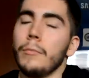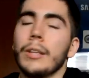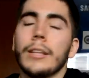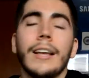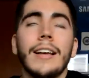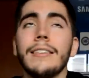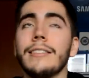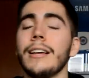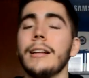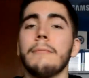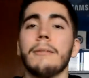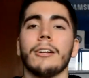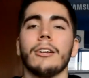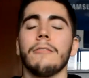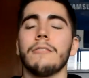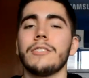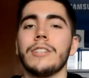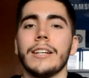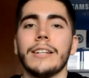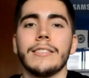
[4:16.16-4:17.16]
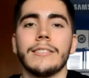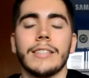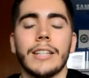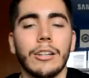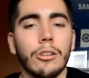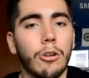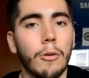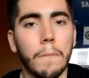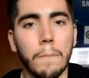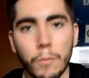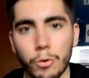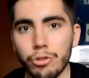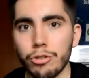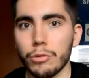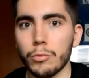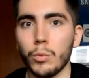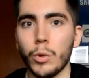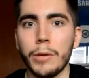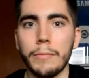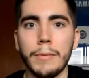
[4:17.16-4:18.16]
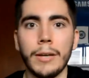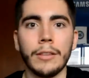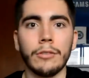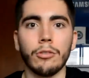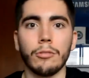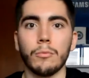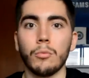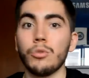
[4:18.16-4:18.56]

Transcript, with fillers: es el mercado de fichajes trajo muchos movimientos,